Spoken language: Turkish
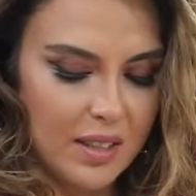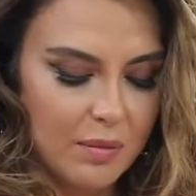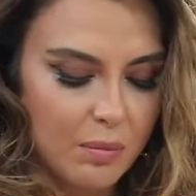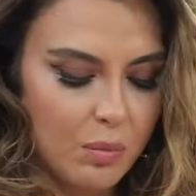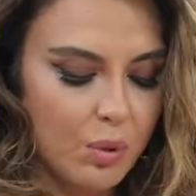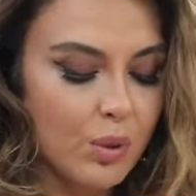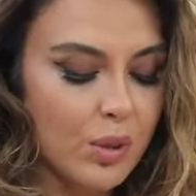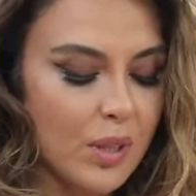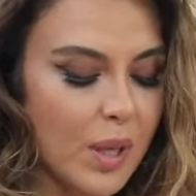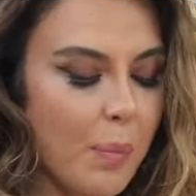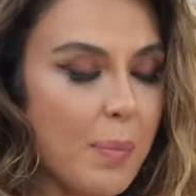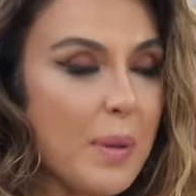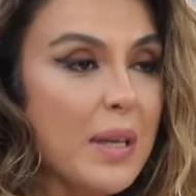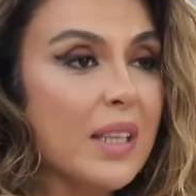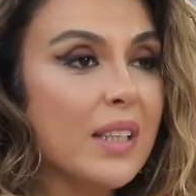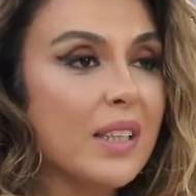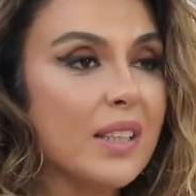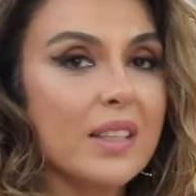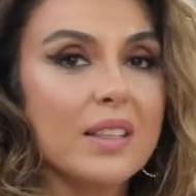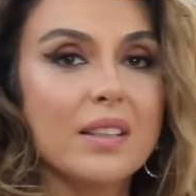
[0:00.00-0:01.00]
burada
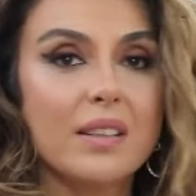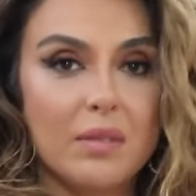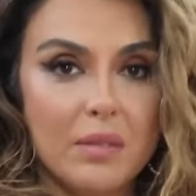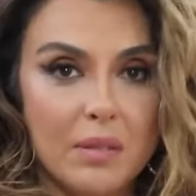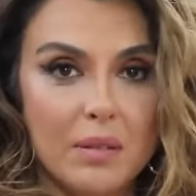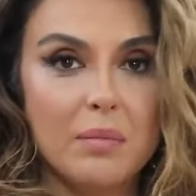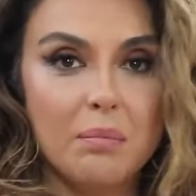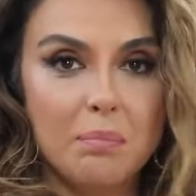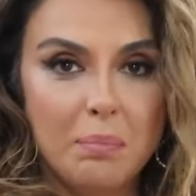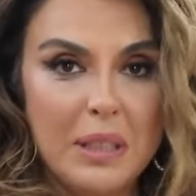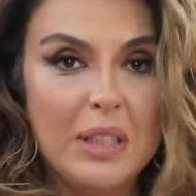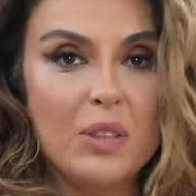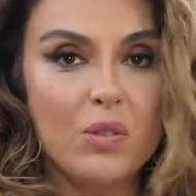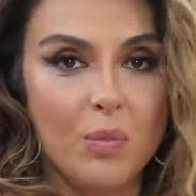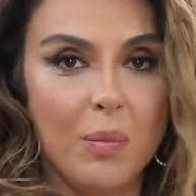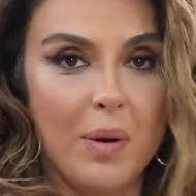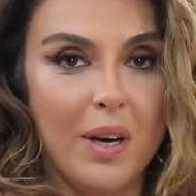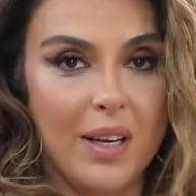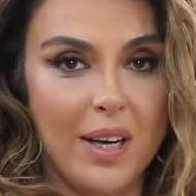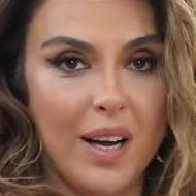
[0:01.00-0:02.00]
bir bir
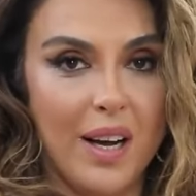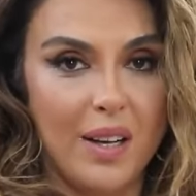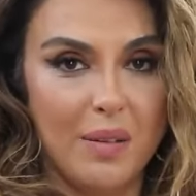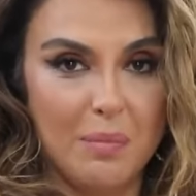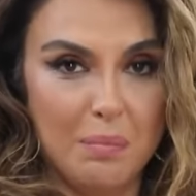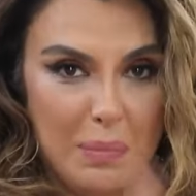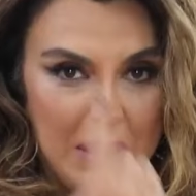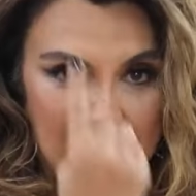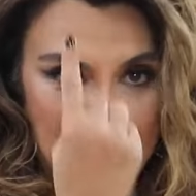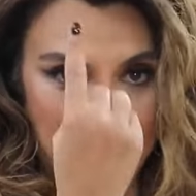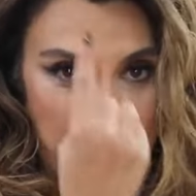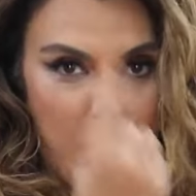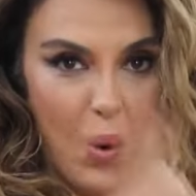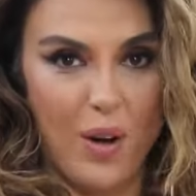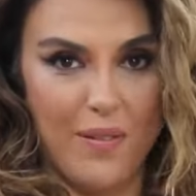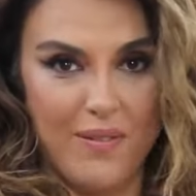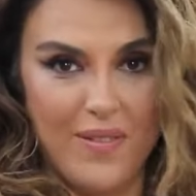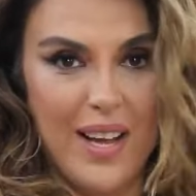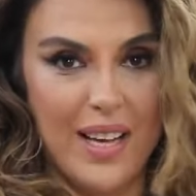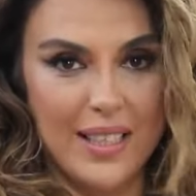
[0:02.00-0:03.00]
numara bir
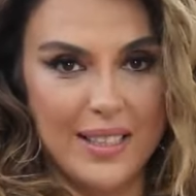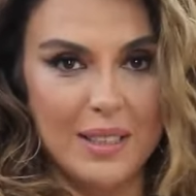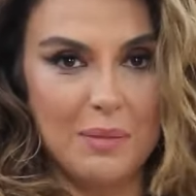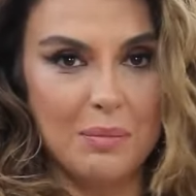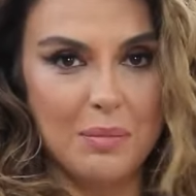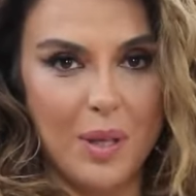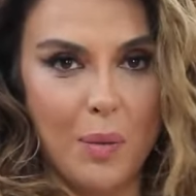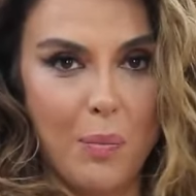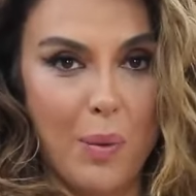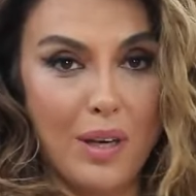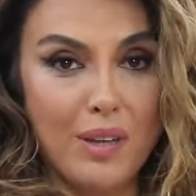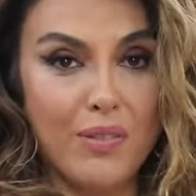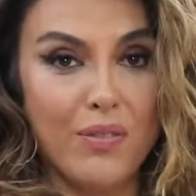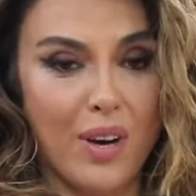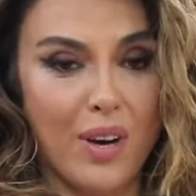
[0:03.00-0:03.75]
puan verdiğim tabak